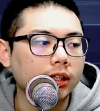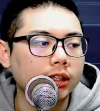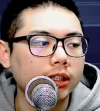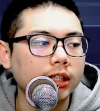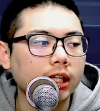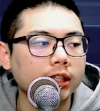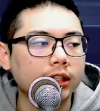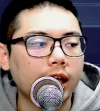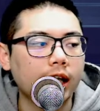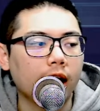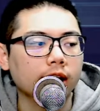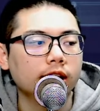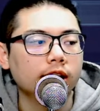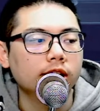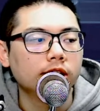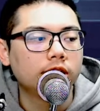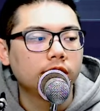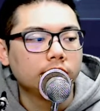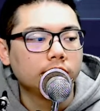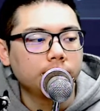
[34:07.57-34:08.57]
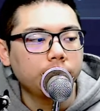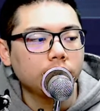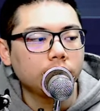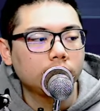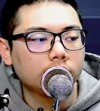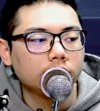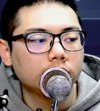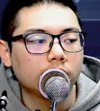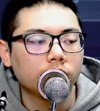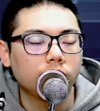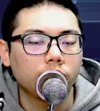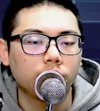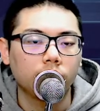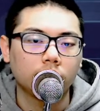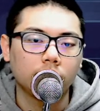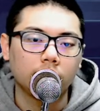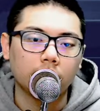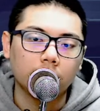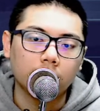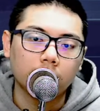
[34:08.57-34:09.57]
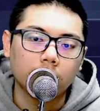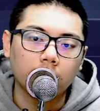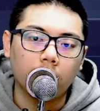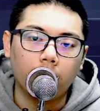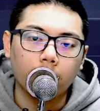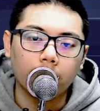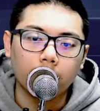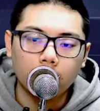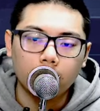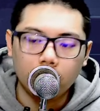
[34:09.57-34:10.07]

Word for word: 智尚贾特值不值得去做申购？